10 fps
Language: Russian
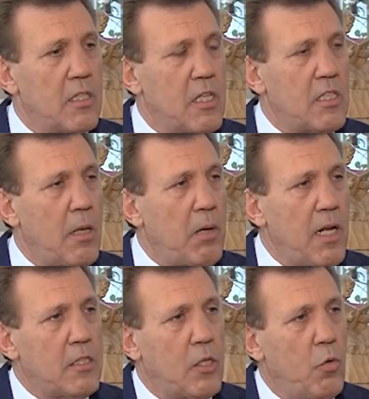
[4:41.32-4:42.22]
Одессой,
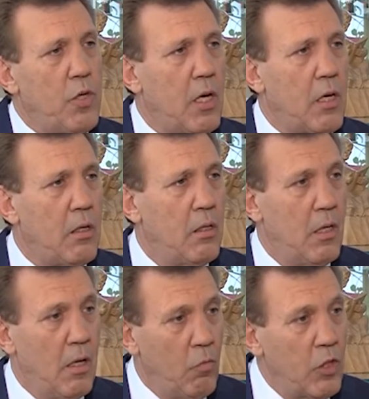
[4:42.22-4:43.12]
собрался, уехал.
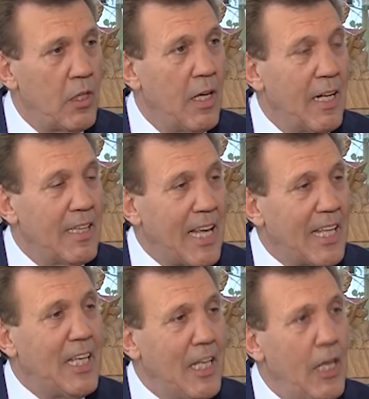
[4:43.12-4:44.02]
Вот
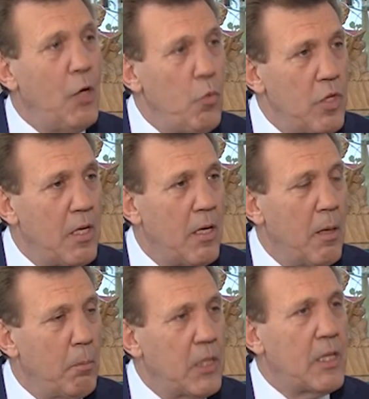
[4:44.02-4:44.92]
такие люди
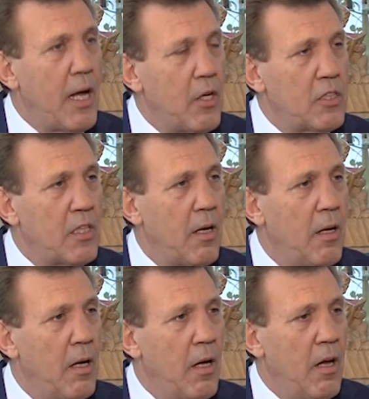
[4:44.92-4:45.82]

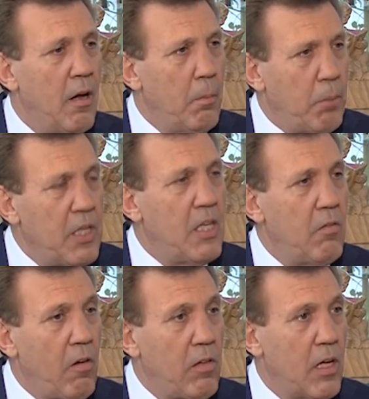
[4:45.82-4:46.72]
пытаются
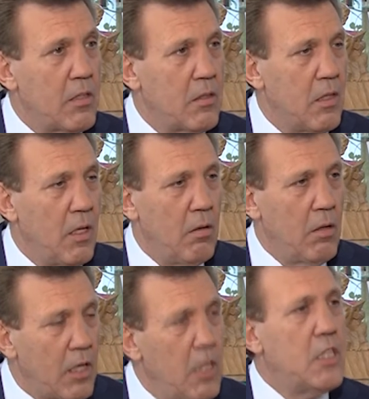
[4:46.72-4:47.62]
прийти во власть.
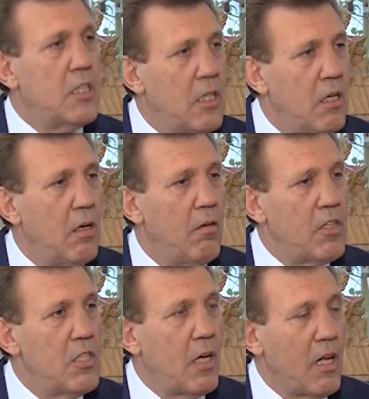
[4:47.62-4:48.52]
Логически
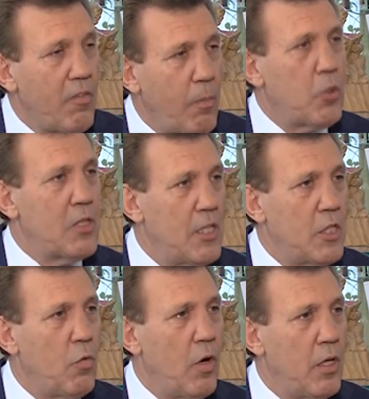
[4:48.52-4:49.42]
возникает вопрос, для
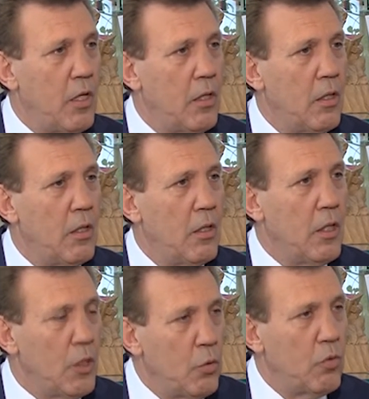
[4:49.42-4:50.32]
чего они
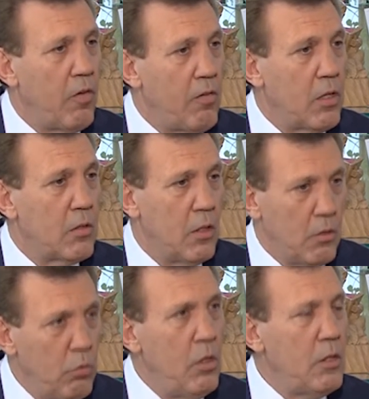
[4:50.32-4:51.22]
идут во власть?
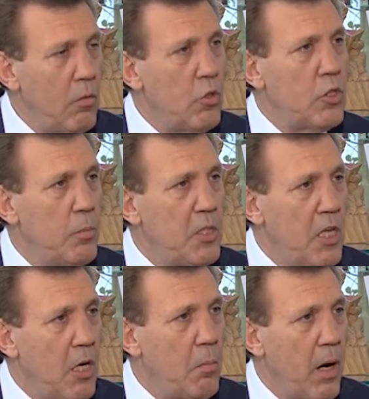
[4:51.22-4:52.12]
Ну, для того, чтобы
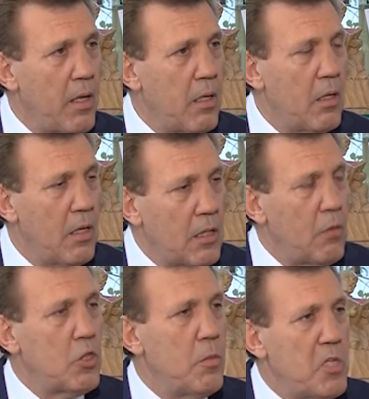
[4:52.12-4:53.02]
деребанить, для
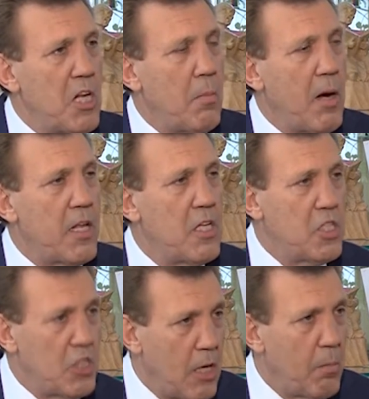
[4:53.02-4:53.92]
того, чтобы
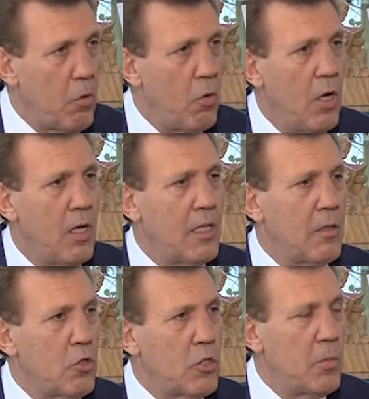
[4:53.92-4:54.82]
деребанить землю, для
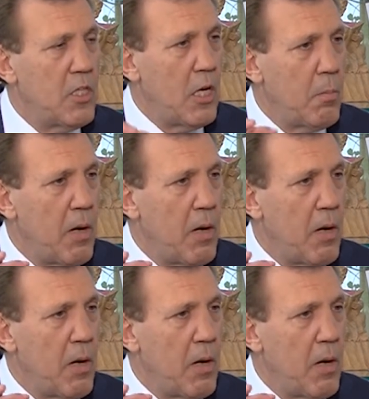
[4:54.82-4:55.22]
того, чтобы